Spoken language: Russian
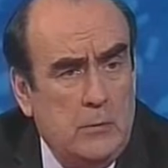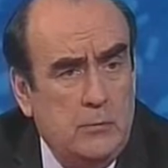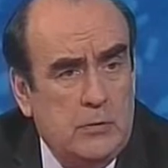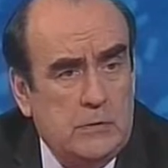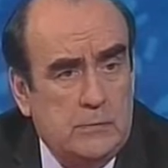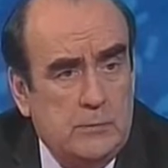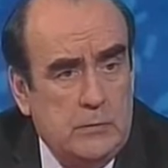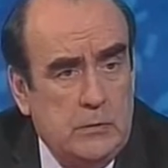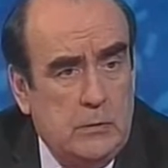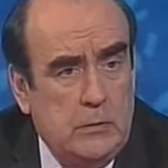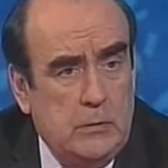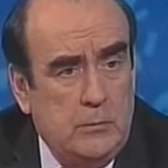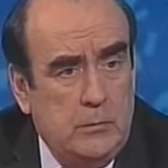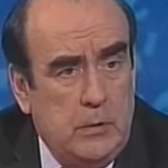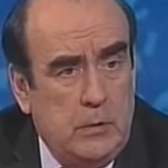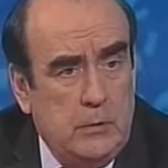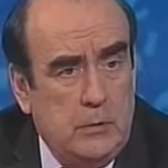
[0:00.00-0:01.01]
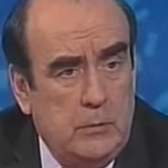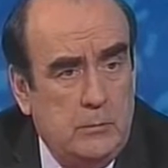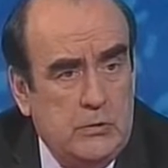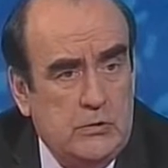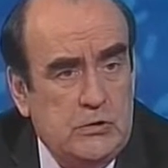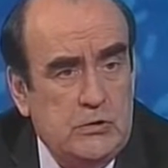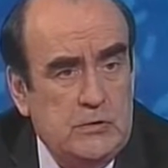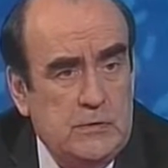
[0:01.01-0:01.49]
бессмы, э, э,
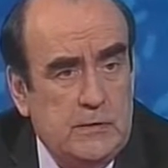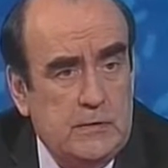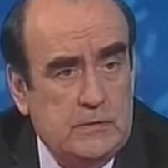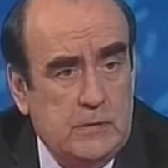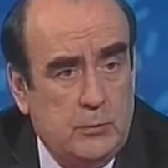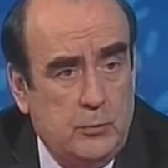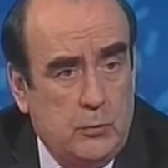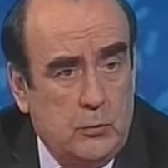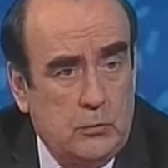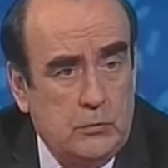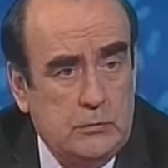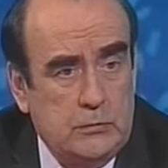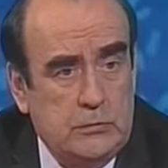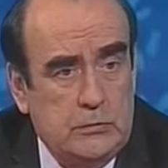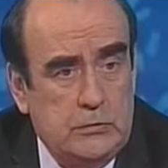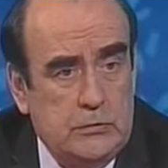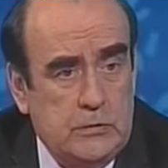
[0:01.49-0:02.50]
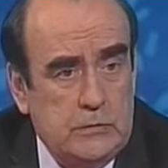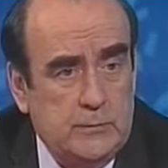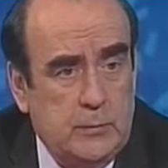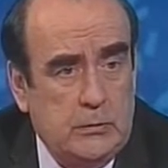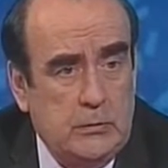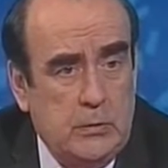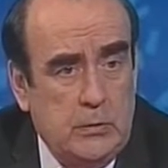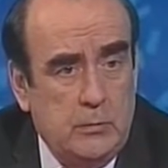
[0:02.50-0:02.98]
бесчисленные запросы. Сейчас
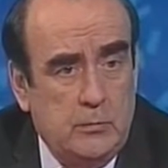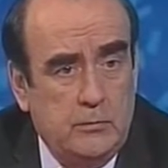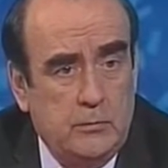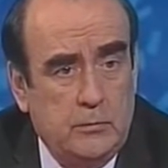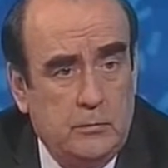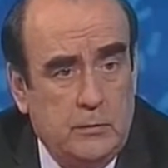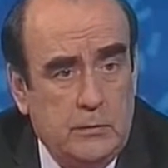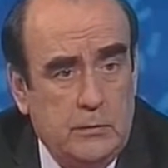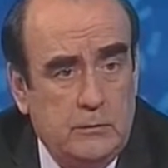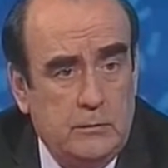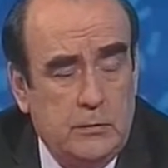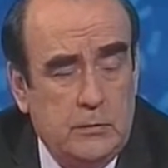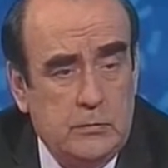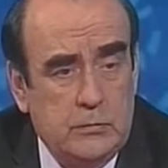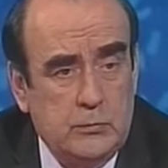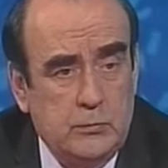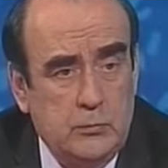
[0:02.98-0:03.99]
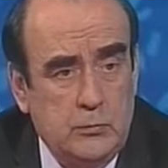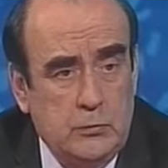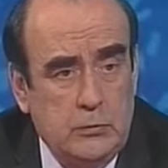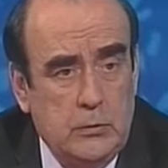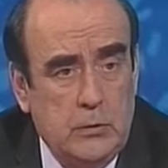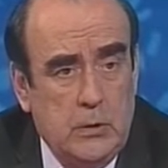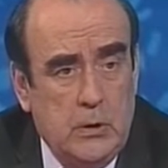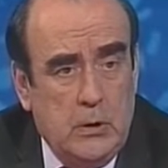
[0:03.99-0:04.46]
потребовал Владимир Владимирович
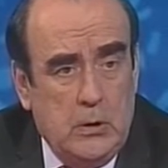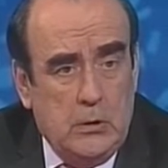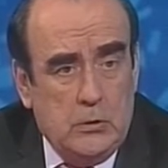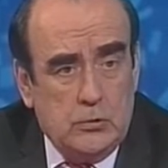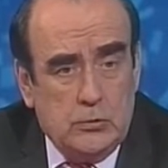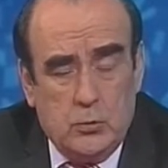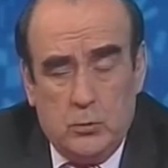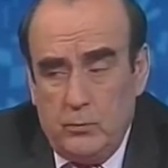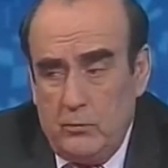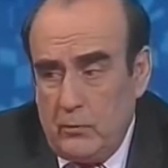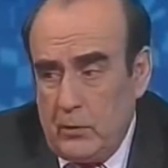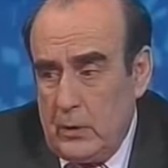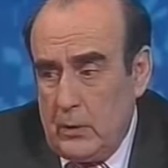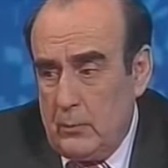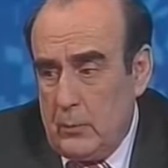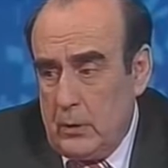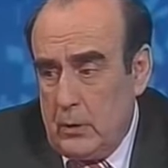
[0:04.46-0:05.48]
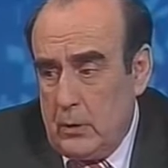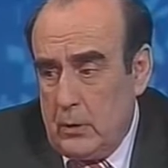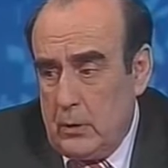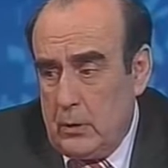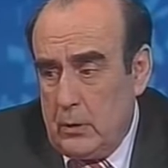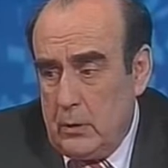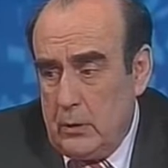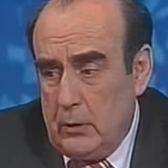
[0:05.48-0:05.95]
Путин, чтобы в рамках
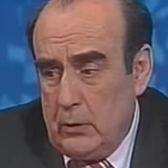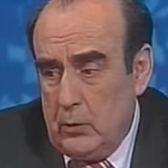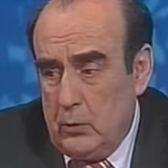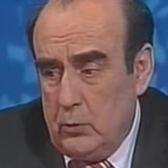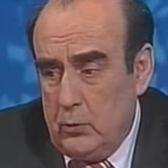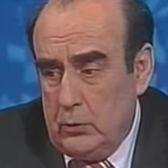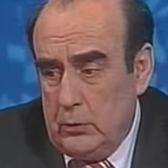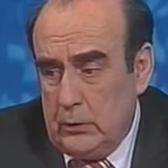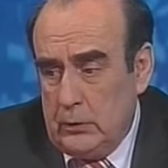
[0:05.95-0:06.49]
региона